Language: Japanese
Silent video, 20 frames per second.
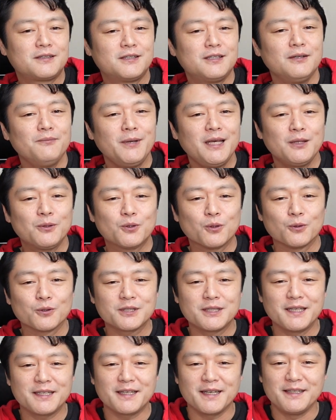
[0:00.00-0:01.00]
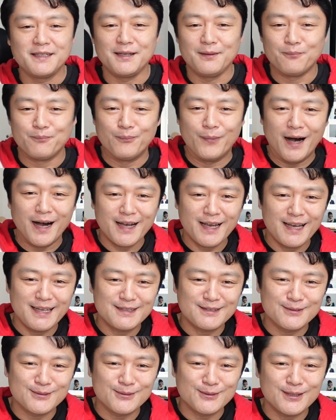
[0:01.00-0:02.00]
自民党政権に負け
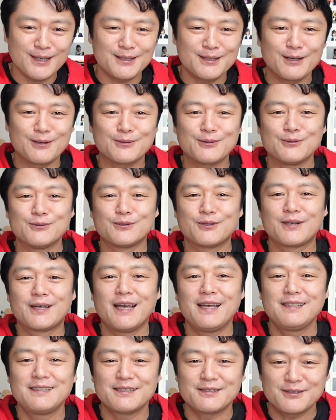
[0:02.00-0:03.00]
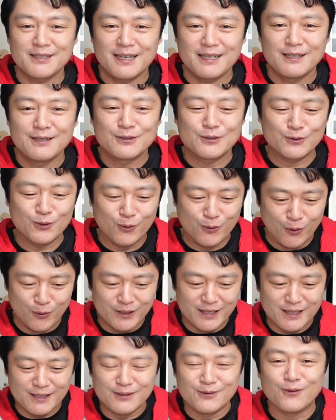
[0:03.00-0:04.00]
続けてるという現実がそこ
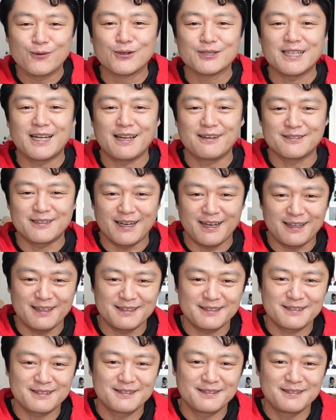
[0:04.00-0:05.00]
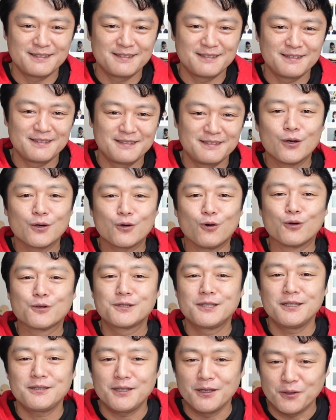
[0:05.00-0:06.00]
に残されるからです。国
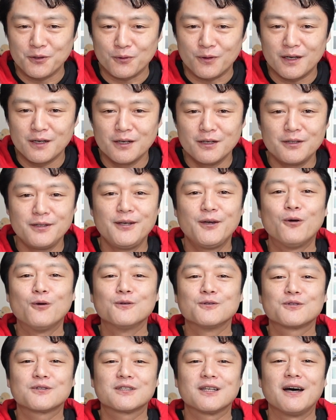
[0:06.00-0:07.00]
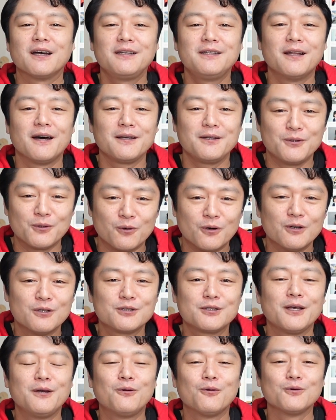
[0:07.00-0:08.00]
政選挙は日本最大の
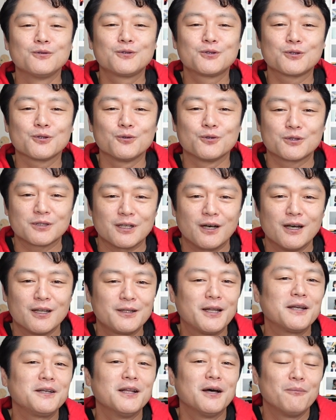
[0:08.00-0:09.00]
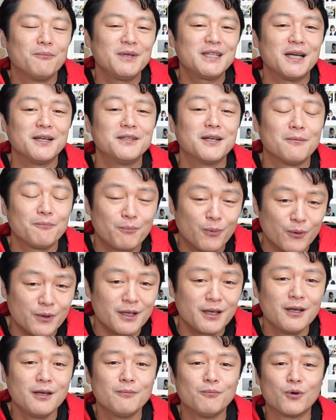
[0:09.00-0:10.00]
世論調査的なみたいなぽ
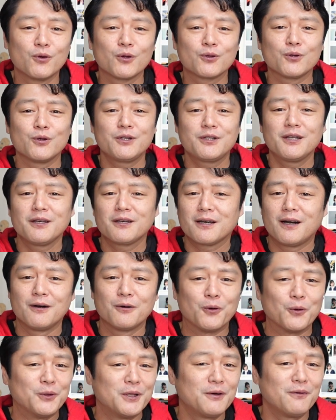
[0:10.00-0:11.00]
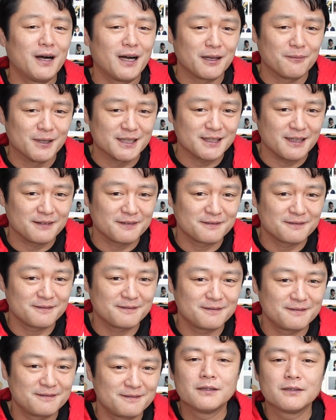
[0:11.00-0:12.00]
いものと言って過言ではありません。
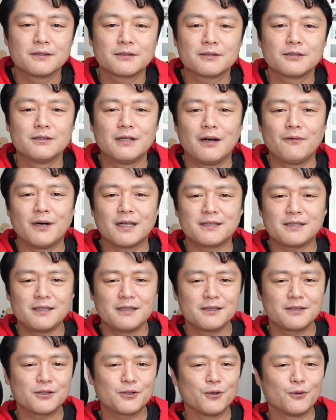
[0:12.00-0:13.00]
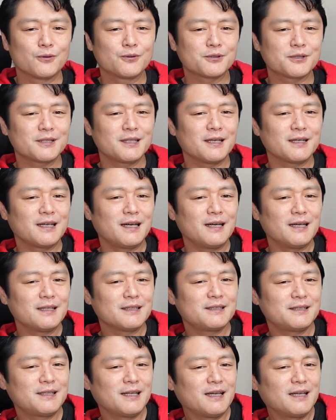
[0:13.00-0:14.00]
すなわち極左化
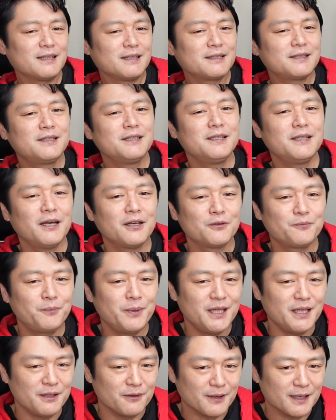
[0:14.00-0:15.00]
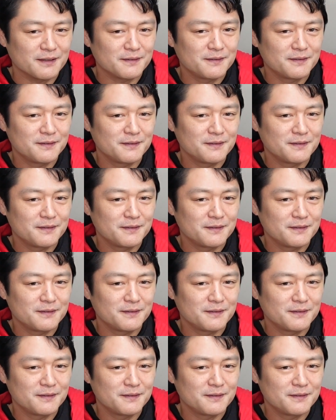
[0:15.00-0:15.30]
した CLP には